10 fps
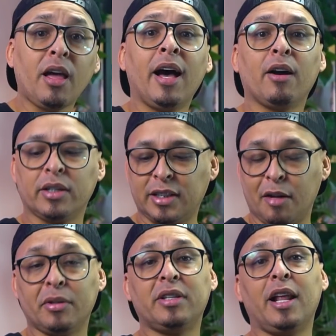Ah, o
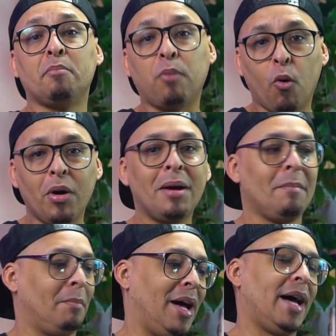cancelamento dele é bom,
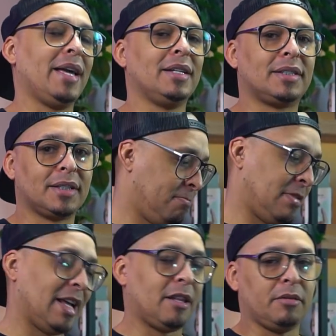mas
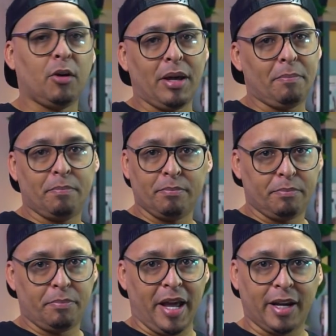nada não é
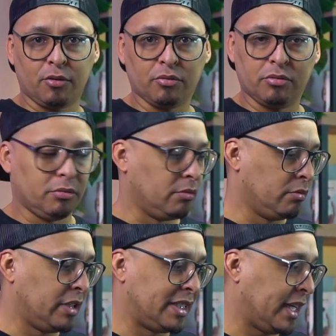perto do
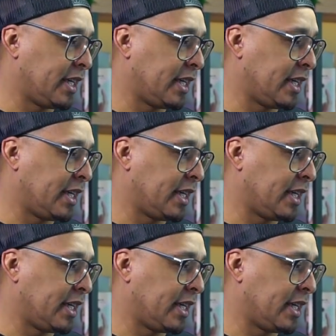desse